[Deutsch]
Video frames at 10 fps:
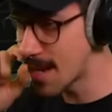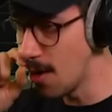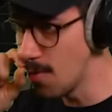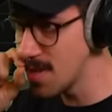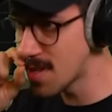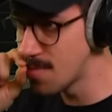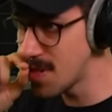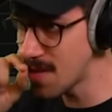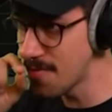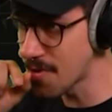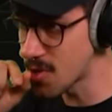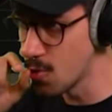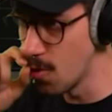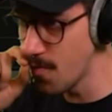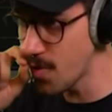glaube, ist ein bisschen
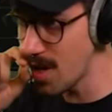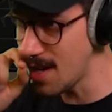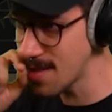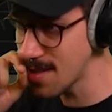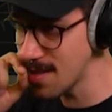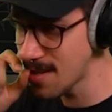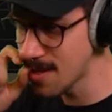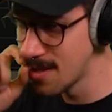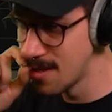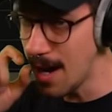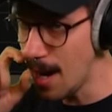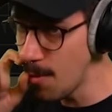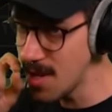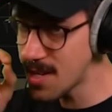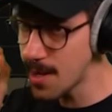verschoben von der Ansicht. Ja.
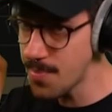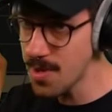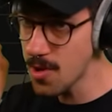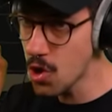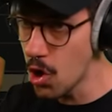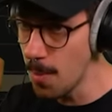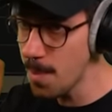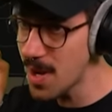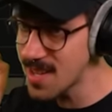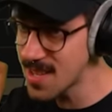Aber ich habe ihm komplett